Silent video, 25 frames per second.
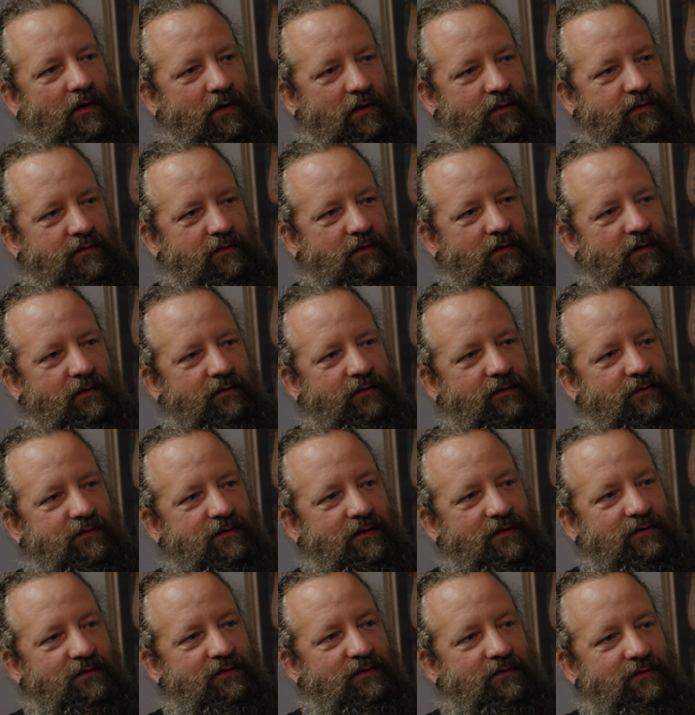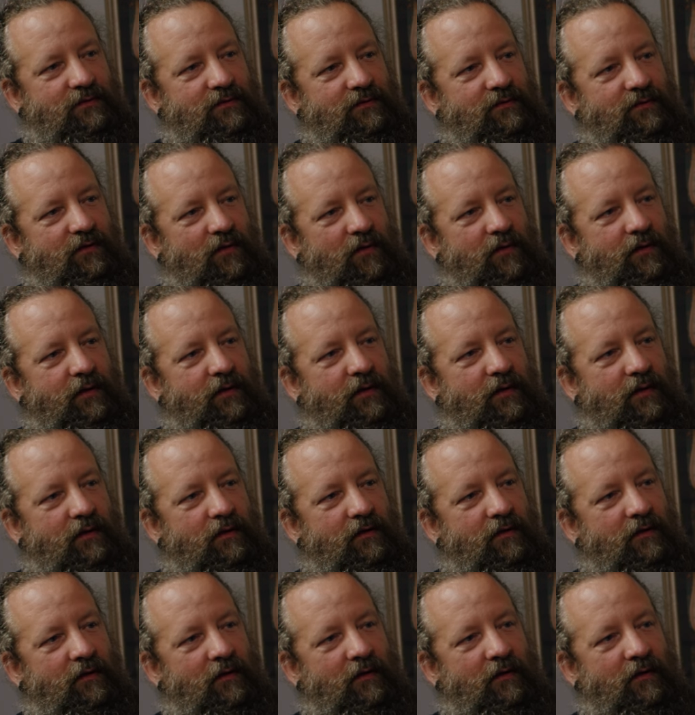Alles klar, das heißt,
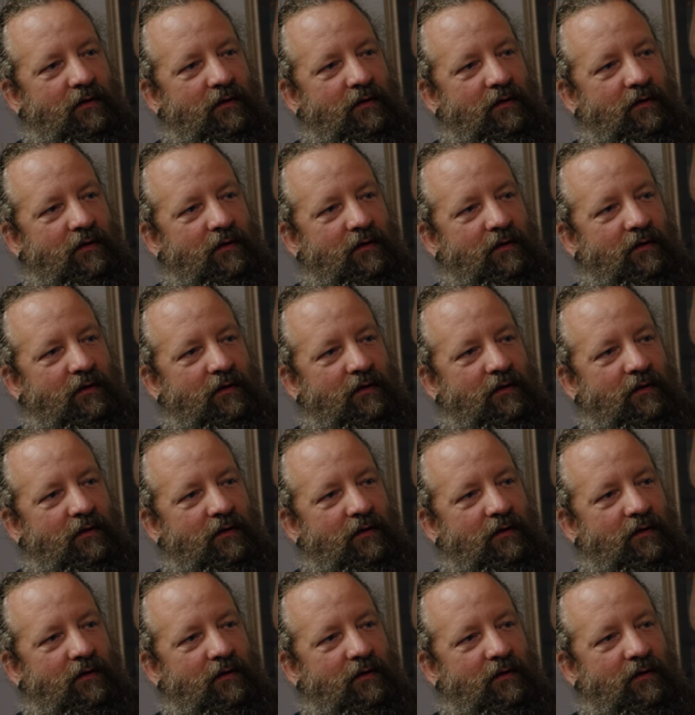daher